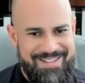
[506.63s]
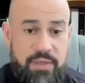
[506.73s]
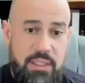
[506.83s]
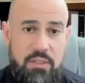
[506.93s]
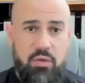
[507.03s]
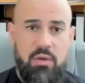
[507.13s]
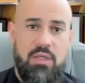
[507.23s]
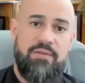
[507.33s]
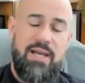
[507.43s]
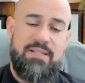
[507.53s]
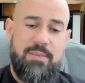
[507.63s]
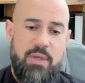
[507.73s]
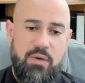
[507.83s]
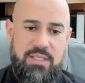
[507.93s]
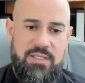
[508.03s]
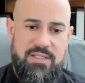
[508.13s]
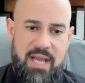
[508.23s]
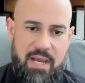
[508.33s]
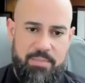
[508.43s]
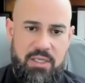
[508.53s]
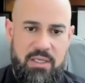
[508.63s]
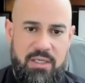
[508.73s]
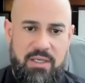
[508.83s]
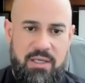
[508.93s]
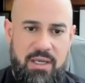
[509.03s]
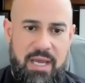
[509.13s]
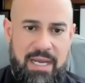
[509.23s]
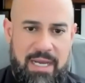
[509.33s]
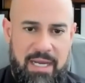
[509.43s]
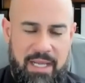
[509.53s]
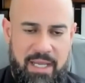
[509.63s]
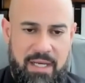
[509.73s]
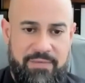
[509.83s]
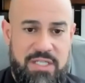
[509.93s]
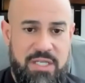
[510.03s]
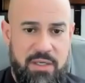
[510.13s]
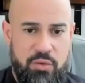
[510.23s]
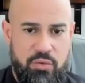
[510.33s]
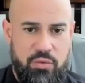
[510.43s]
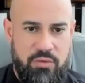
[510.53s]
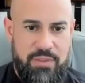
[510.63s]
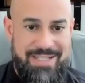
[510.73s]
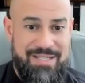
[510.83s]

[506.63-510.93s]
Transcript: de um vendedor que vai receber no WhatsApp, a galera vai tirando dúvida.